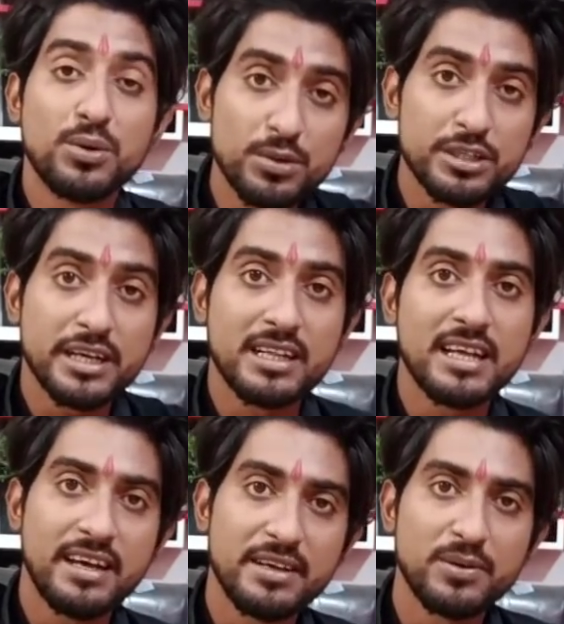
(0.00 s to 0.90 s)
हो सकता
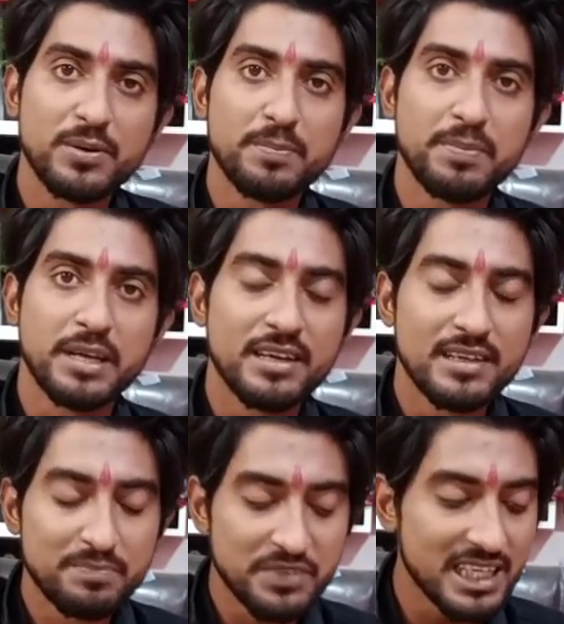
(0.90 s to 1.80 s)
है यूट्यूब
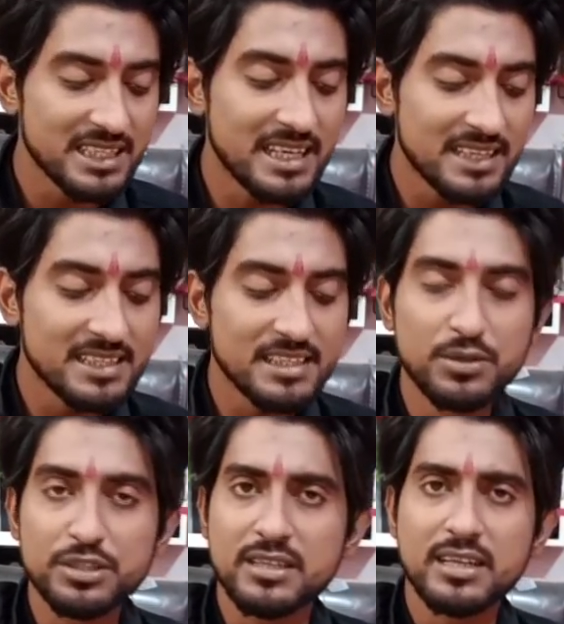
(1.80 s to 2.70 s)
पे ये सारी चीज़ें
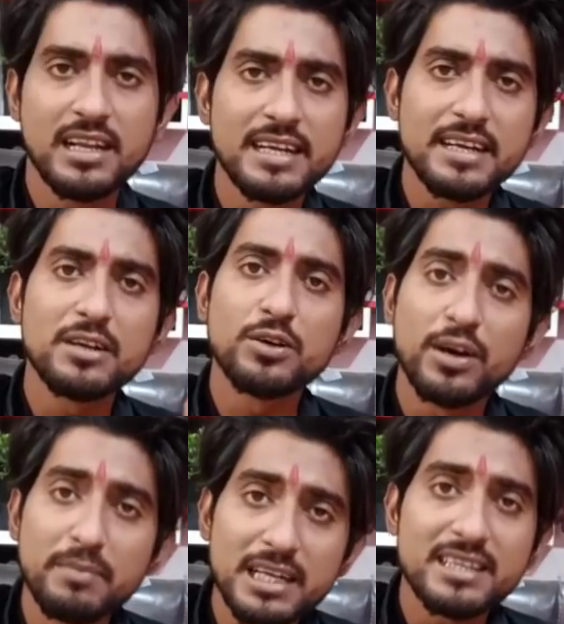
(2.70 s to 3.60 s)
हो सकती है लेकिन अगर
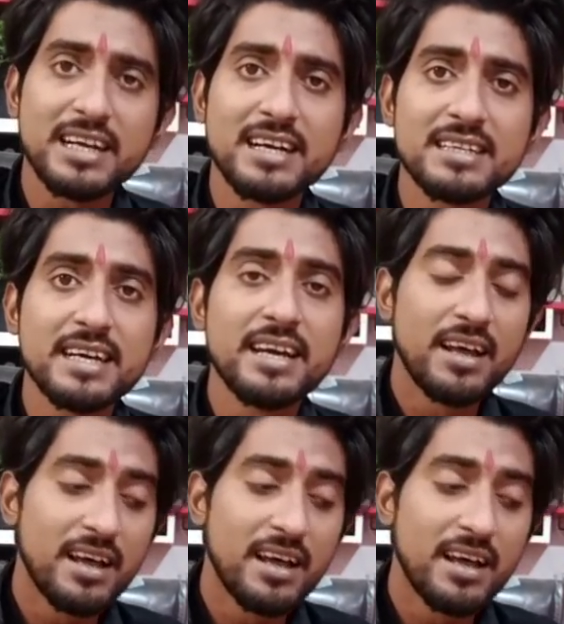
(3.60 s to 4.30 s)
नॉर्मली देखा जाए